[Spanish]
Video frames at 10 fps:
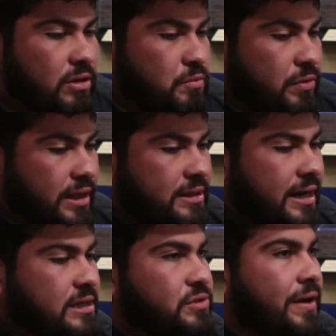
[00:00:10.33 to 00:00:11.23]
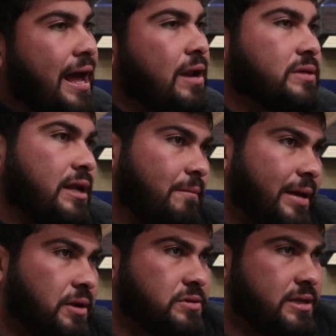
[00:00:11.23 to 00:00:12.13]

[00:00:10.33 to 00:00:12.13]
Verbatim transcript: es muy tradicional los jaripeos.